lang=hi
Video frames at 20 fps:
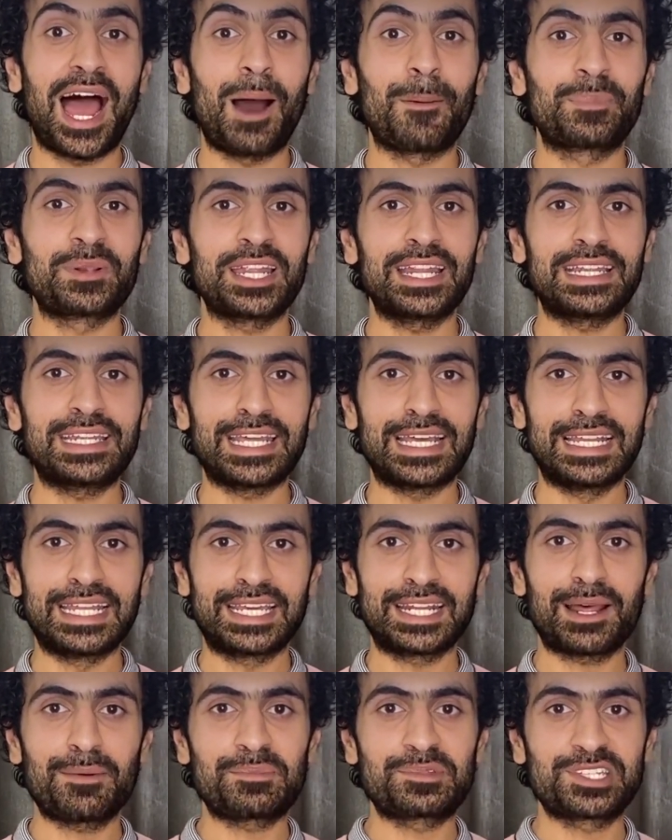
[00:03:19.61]
आपने
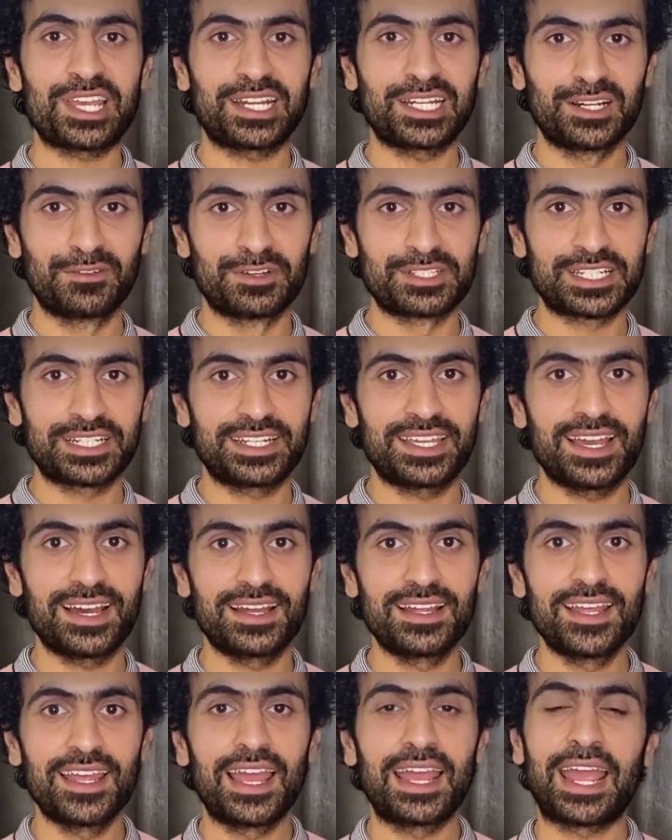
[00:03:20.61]
टेलीग्राम चैनल विजिट
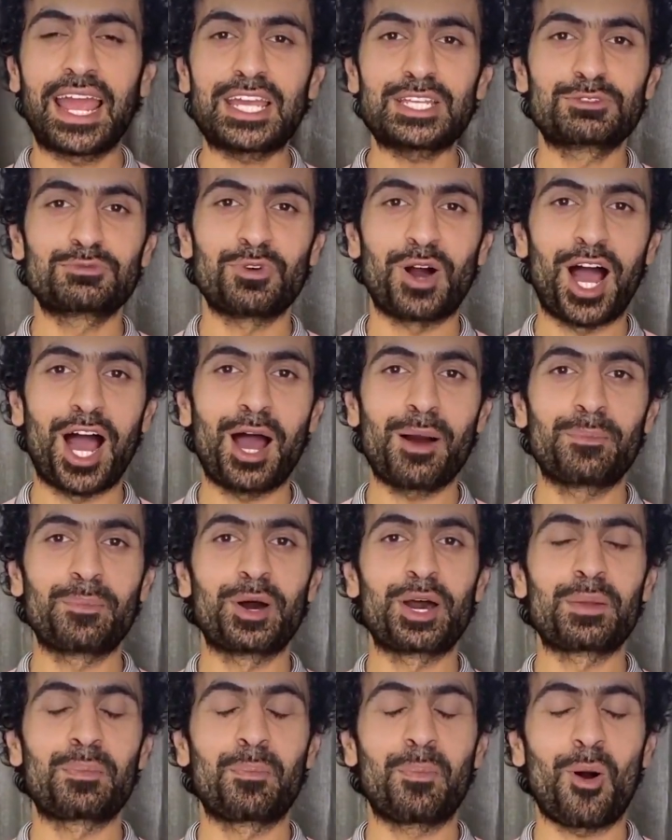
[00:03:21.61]
किया गाइज वहां
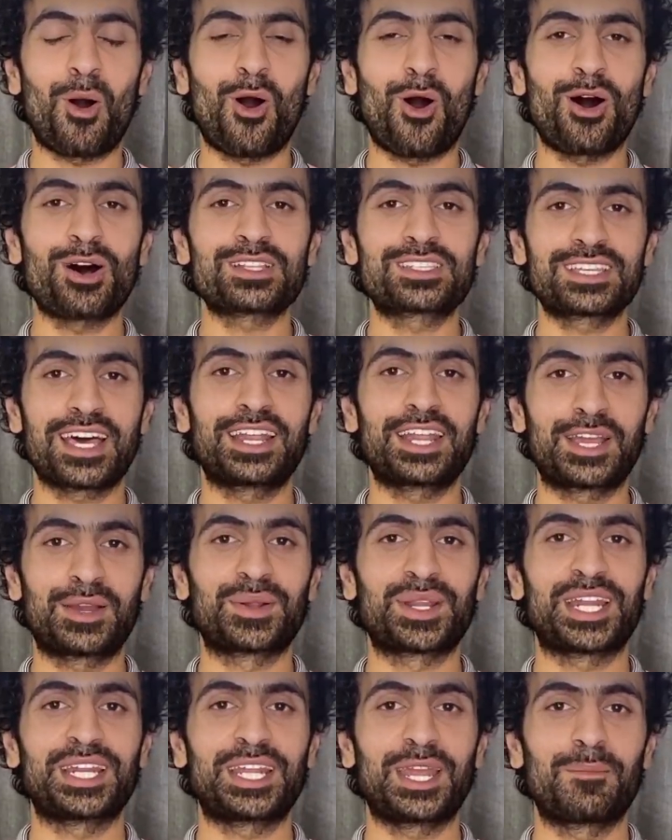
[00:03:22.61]
पर बहुत सारे
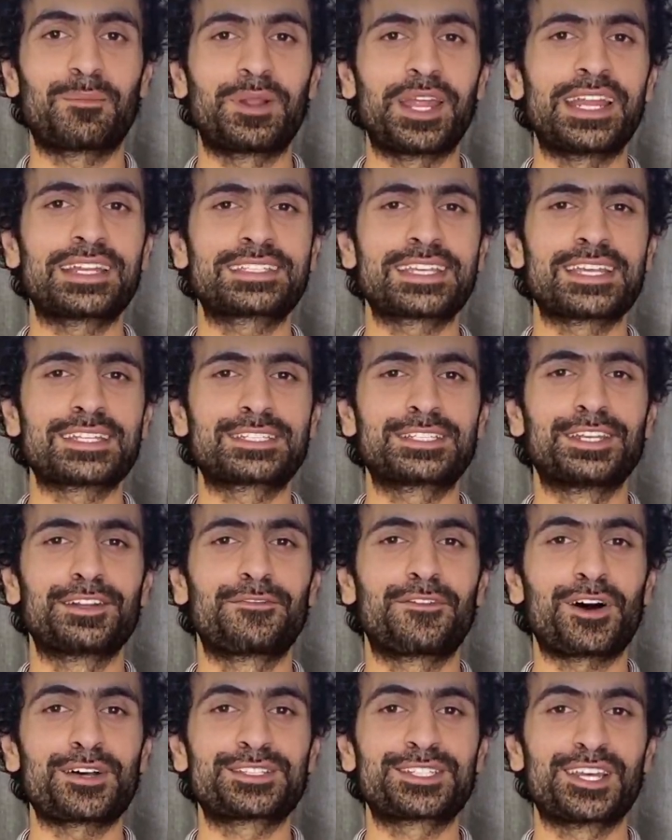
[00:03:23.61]
क्रिकेट के अपडेट्स हैं
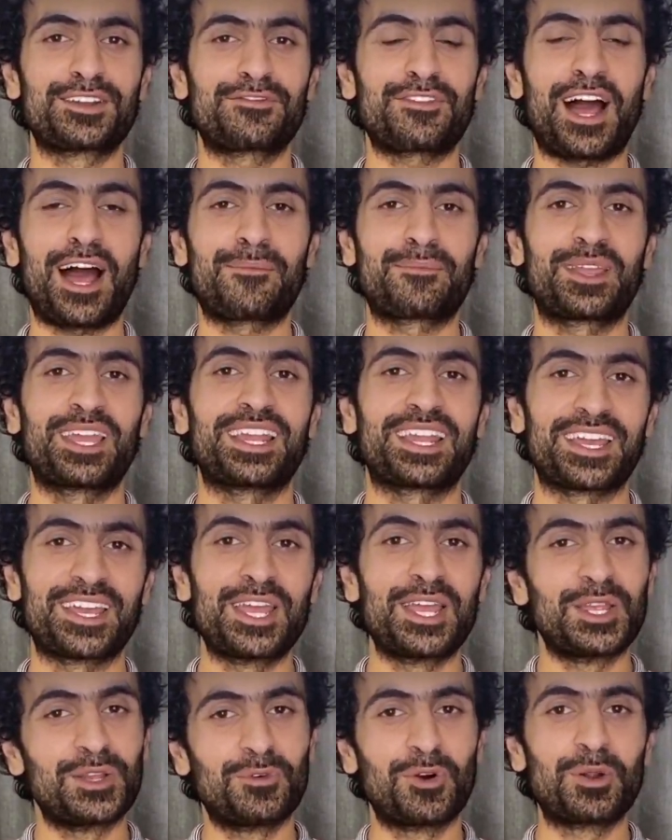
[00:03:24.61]
सिर्फ और सिर्फ आपके लिए
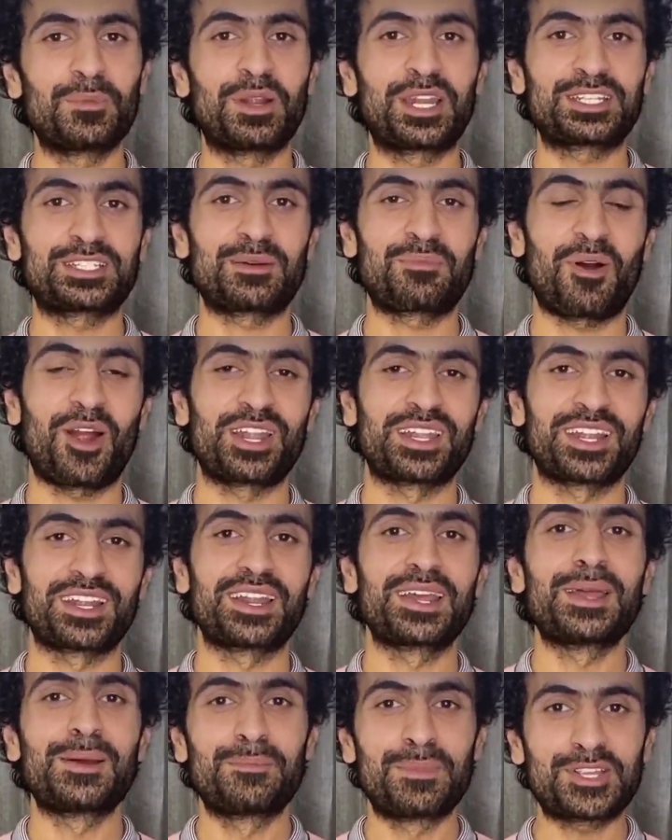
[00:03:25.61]
यू वुड बी
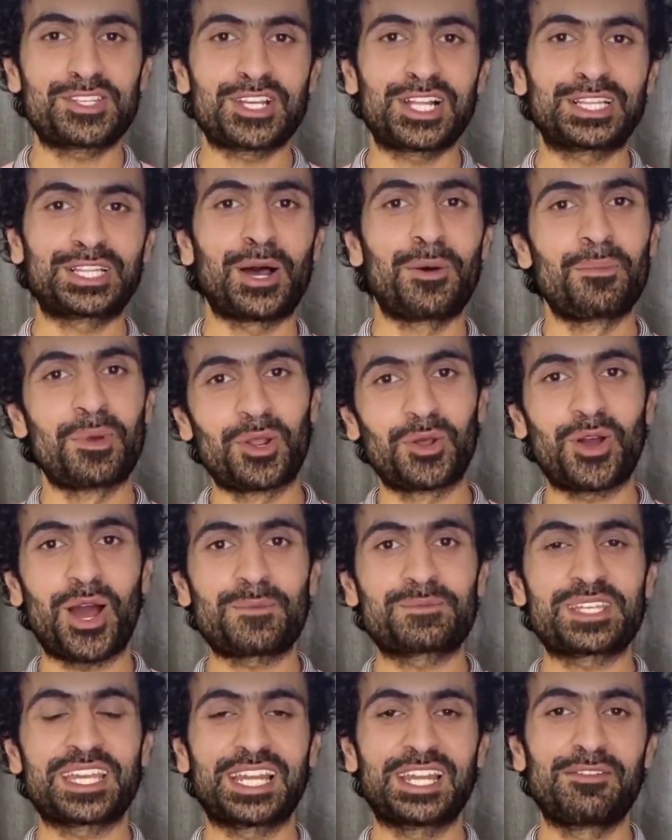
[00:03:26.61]
डिसअपॉइंटेड मैं चलता हूँ मिलूंगा
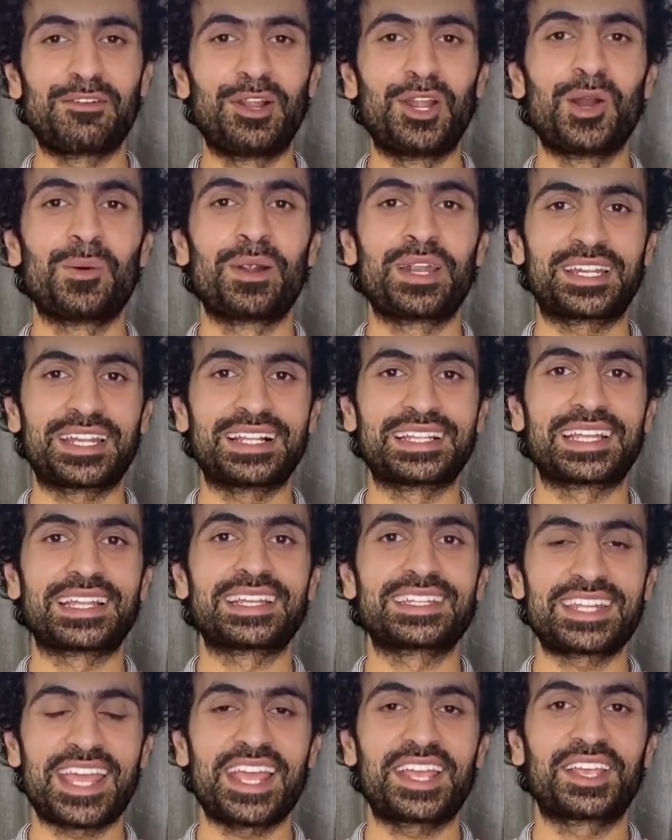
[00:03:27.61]
आपसे अगली वीडियो में टिल
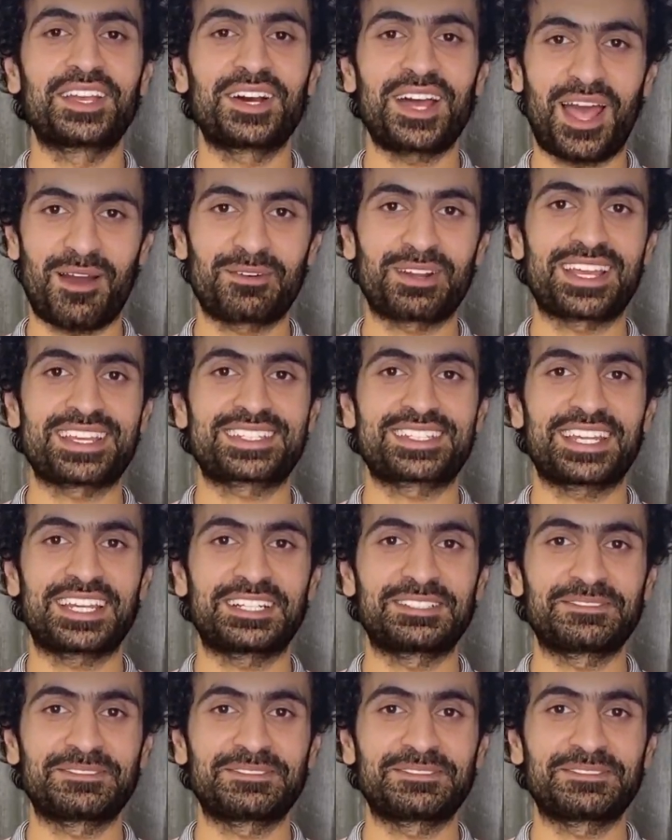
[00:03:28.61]
देन टेक योर हैव अ नाइस